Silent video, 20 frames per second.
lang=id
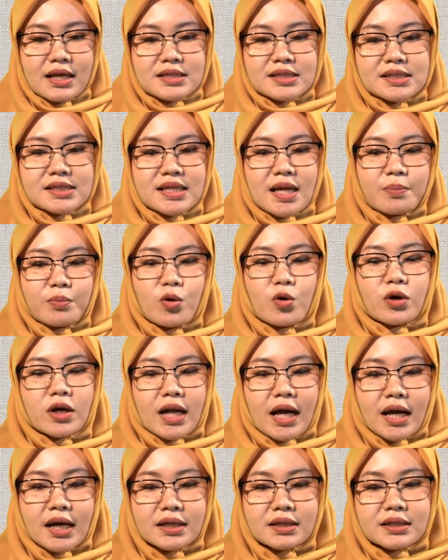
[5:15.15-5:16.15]
setiap
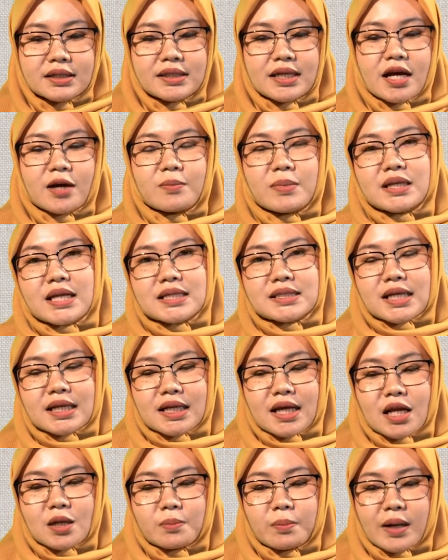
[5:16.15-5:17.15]
orang yang
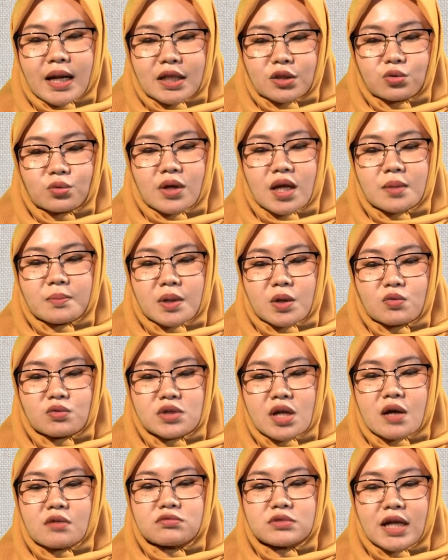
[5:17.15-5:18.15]
berdasarkan peraturan
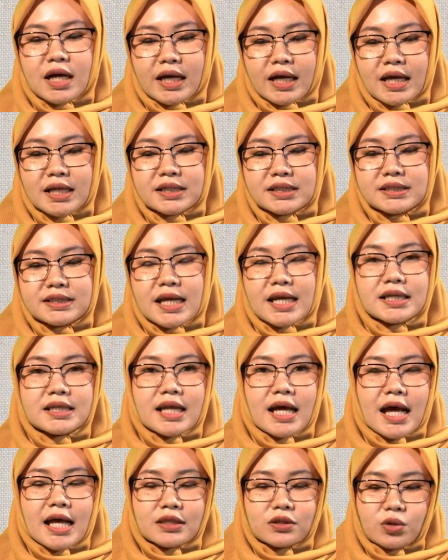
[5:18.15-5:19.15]
perundang-undangan
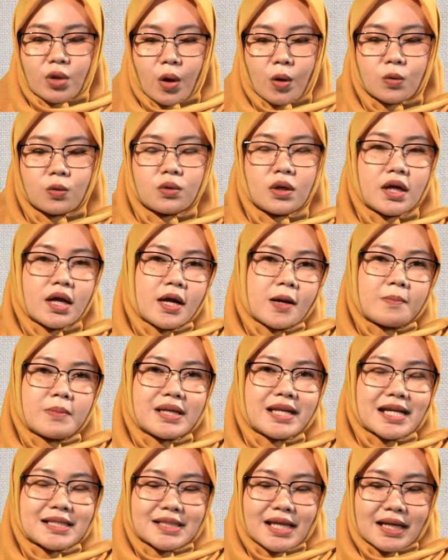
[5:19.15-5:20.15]
dan atau
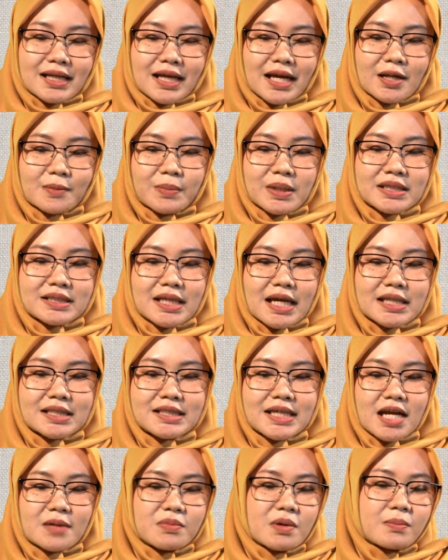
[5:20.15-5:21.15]
berdasarkan
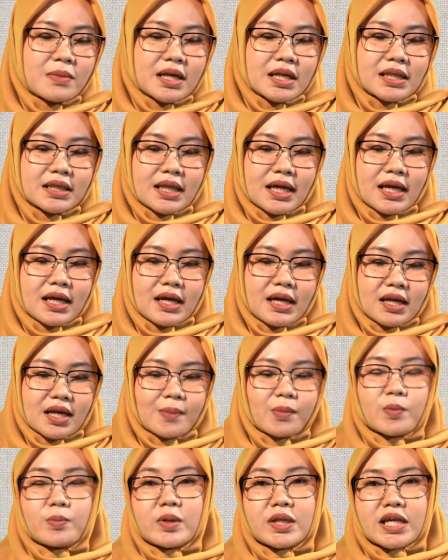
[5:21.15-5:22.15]
perjanjian pemerintah
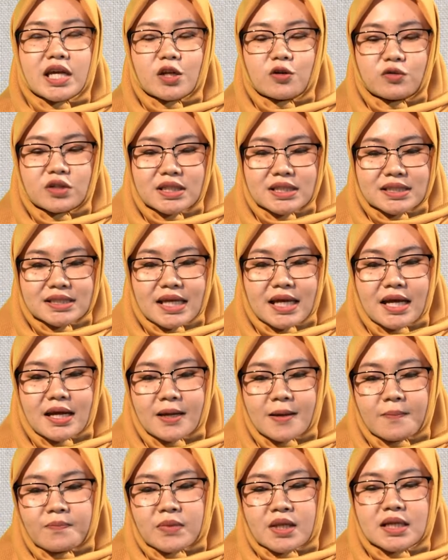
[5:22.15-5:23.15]
Republik Indonesia
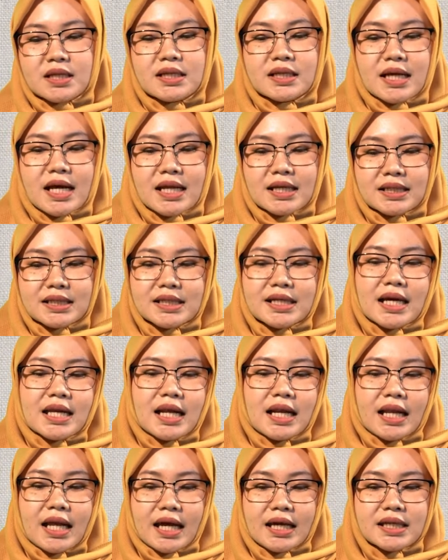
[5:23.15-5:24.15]
dengan
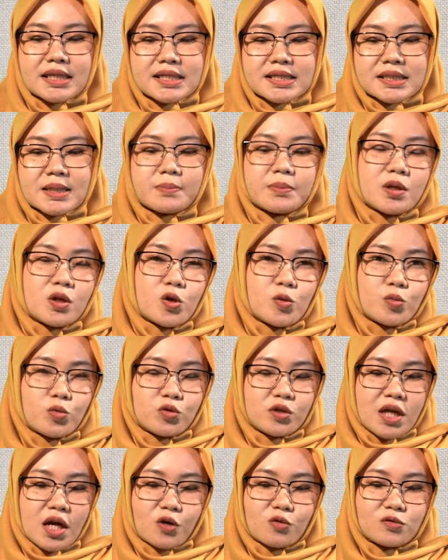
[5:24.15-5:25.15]
negara lain sebelum
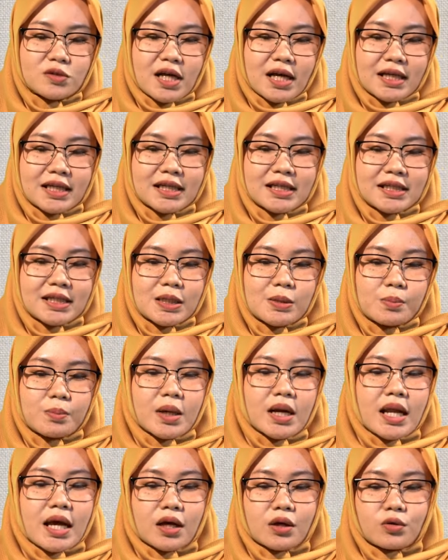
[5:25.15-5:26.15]
undang-undang ini
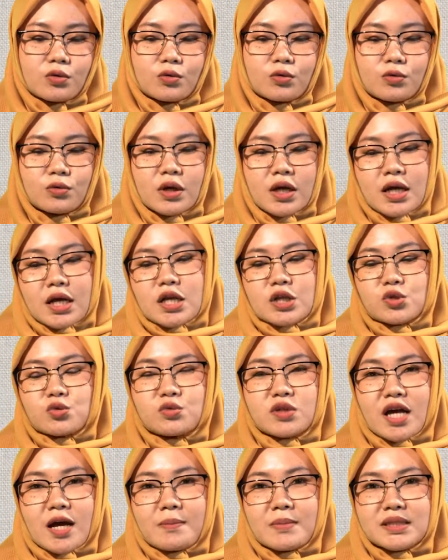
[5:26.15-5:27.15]
berlaku
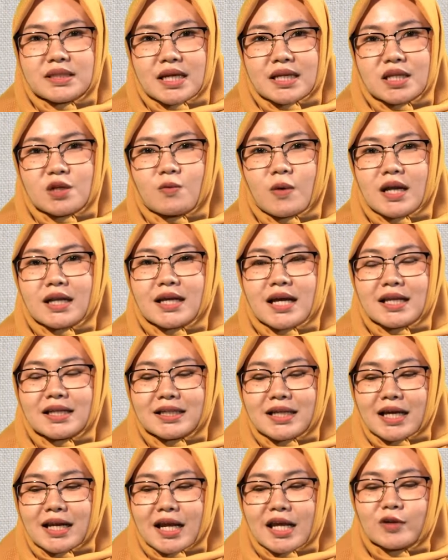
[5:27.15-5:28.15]
sudah menjadi warga
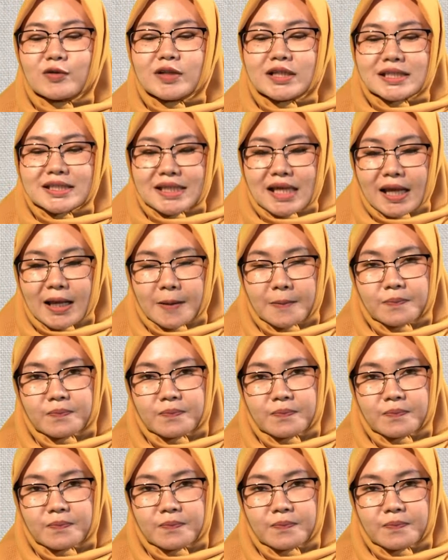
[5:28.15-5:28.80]
negara Indonesia.